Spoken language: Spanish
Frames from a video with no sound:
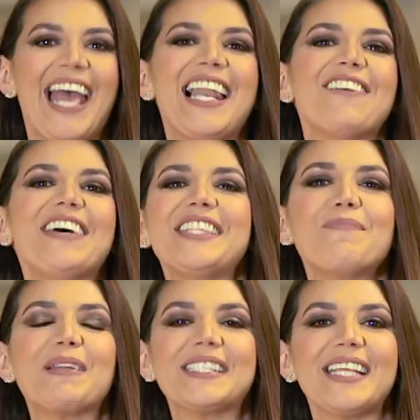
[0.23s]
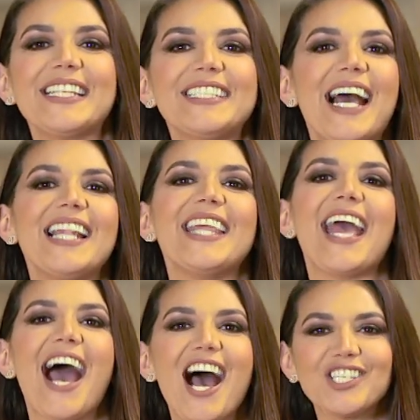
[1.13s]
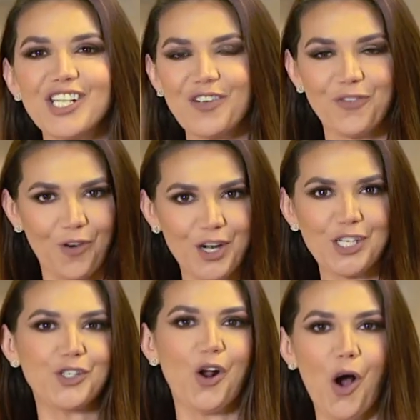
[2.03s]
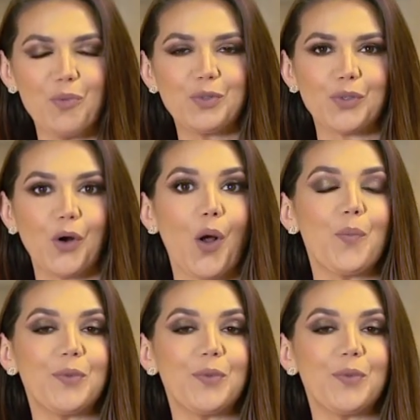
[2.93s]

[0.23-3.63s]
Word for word: En la venta presidencial de Ashley Furniture Home Store